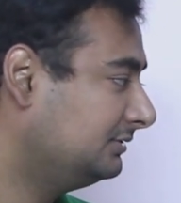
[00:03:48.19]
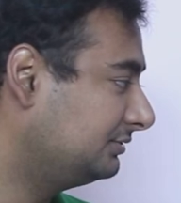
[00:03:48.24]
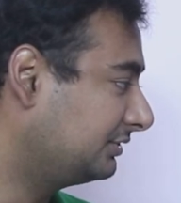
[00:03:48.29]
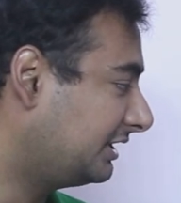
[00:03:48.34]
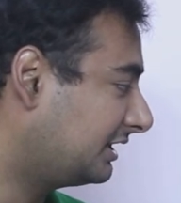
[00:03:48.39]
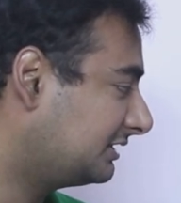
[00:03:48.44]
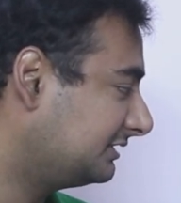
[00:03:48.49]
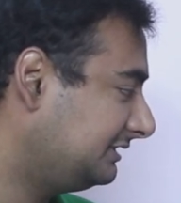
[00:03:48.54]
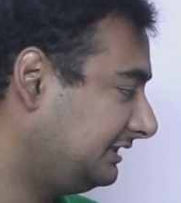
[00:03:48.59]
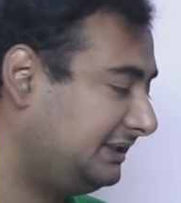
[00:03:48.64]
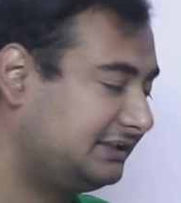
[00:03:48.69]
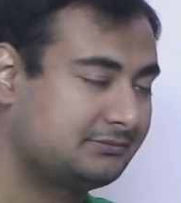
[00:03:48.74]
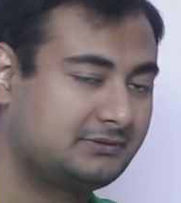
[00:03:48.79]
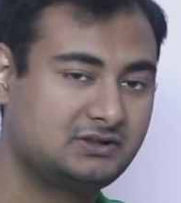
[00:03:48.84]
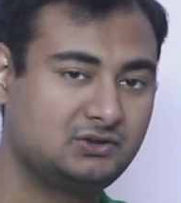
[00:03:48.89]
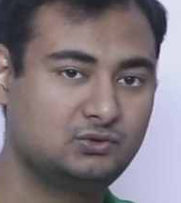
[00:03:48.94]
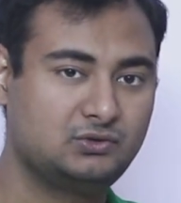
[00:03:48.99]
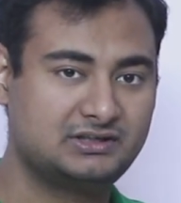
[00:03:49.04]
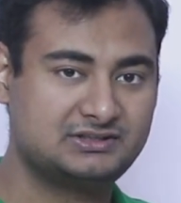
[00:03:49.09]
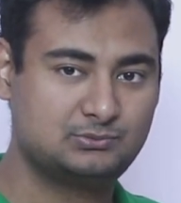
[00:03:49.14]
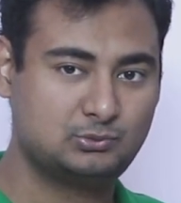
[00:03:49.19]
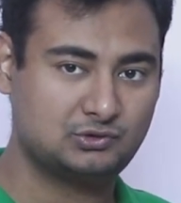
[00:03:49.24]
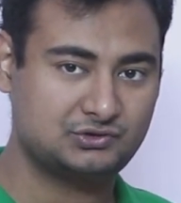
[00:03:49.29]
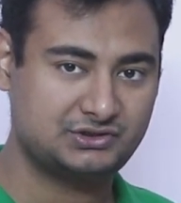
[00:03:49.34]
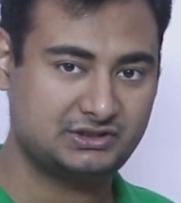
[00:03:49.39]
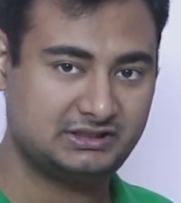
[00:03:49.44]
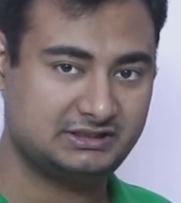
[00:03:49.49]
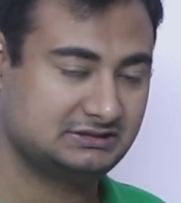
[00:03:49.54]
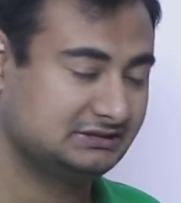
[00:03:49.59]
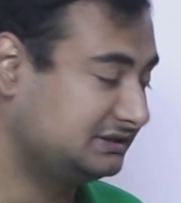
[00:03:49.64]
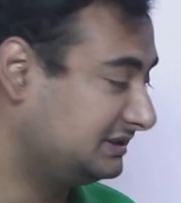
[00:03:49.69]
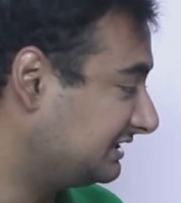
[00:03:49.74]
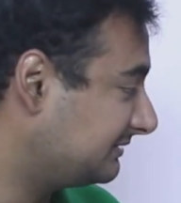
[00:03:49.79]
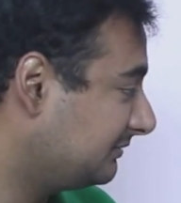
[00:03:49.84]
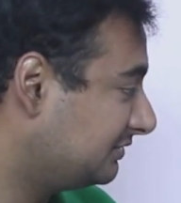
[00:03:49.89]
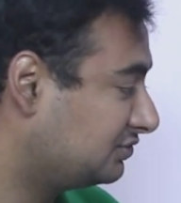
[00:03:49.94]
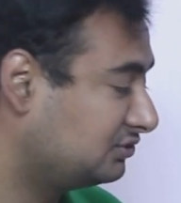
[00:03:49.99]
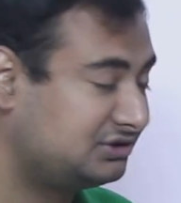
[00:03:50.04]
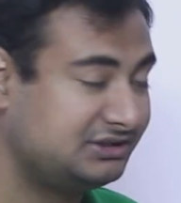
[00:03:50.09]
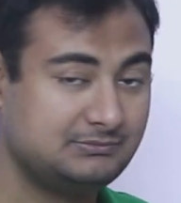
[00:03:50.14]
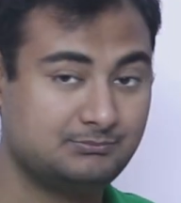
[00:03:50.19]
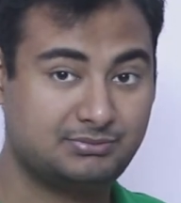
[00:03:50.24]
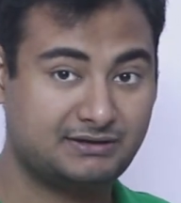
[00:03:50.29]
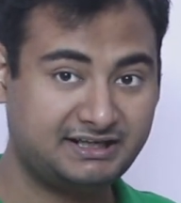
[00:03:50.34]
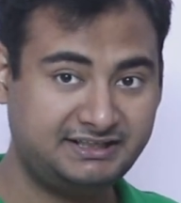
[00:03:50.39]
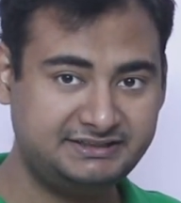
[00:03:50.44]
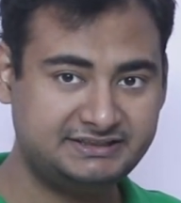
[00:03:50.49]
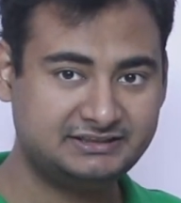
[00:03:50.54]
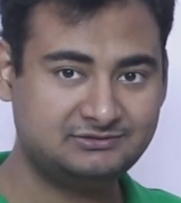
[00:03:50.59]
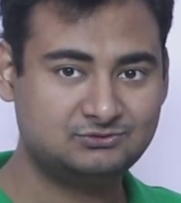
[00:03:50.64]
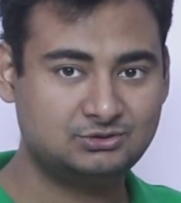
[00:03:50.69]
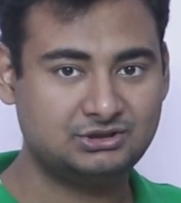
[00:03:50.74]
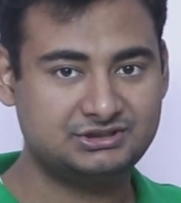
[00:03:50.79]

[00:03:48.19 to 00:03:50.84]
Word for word: तो क्या करते हैं एक बार लो एक्सपोजर लेते हैं जिसमें जो चीज़ ब्राइट है